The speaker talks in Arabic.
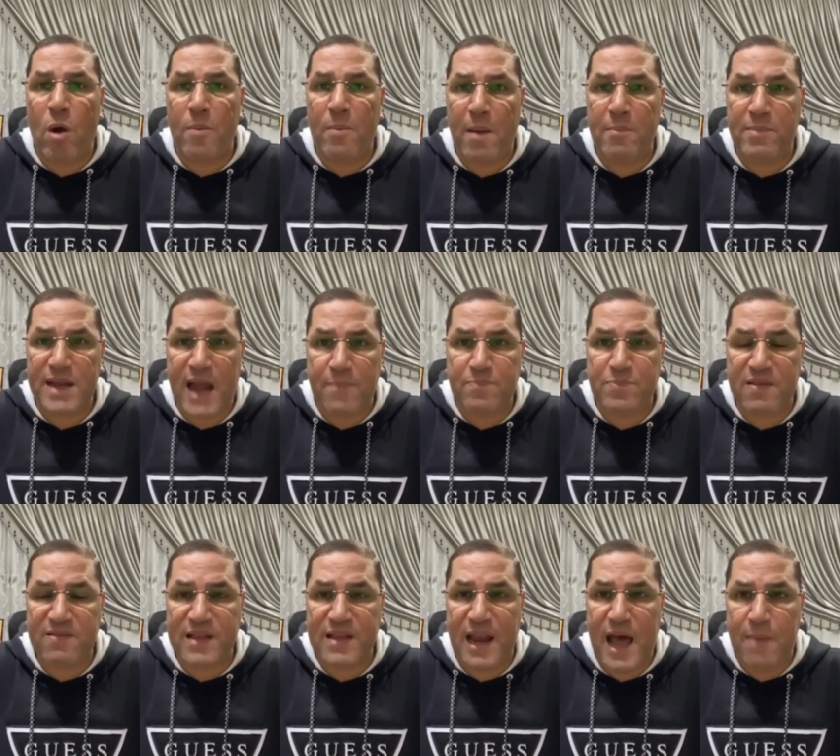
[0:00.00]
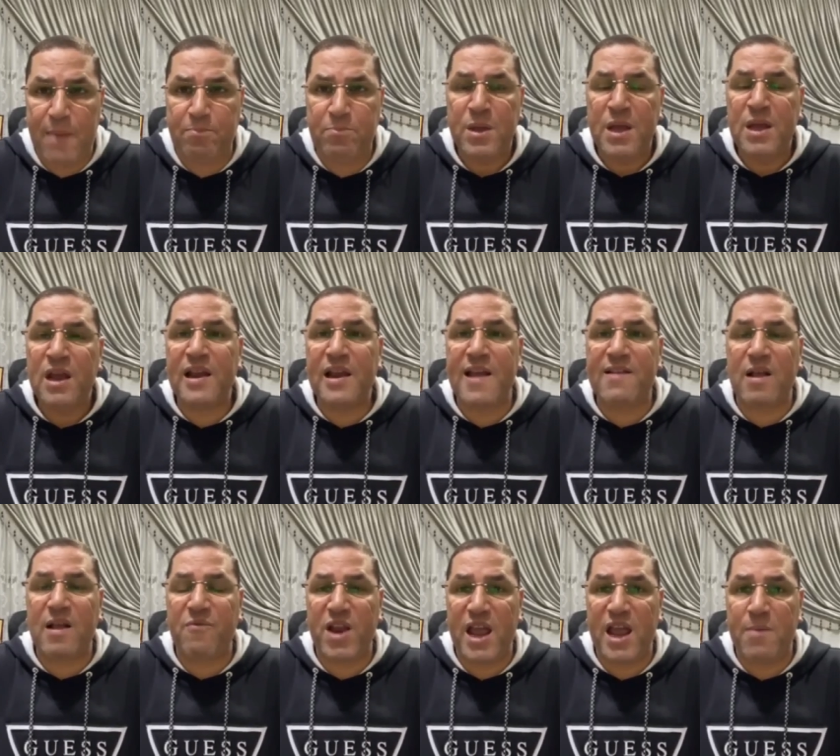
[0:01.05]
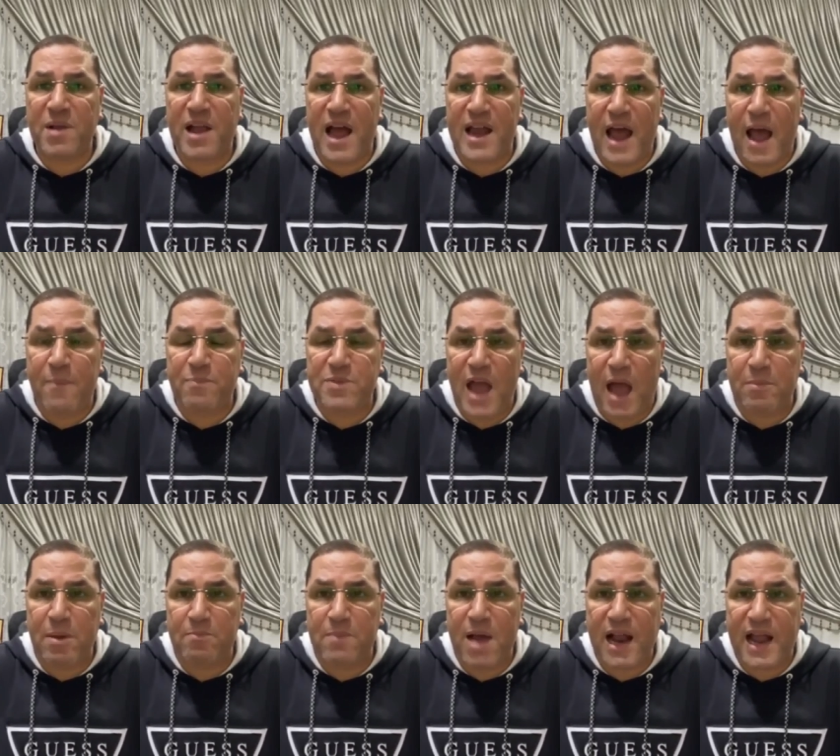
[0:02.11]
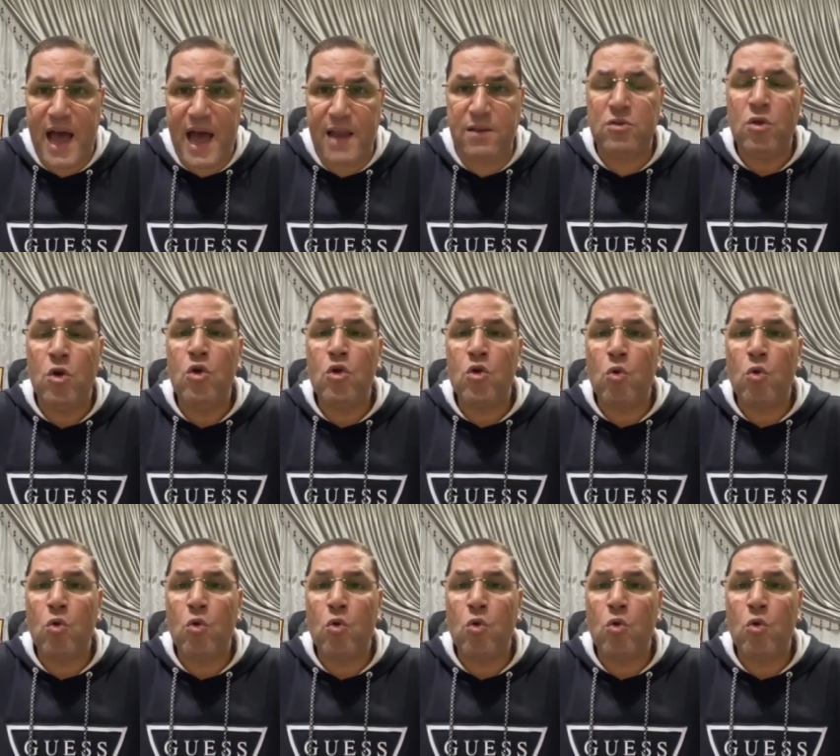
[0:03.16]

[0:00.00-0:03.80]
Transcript: ومحمد عبد السلام ليس في الامكان ابدع مما كان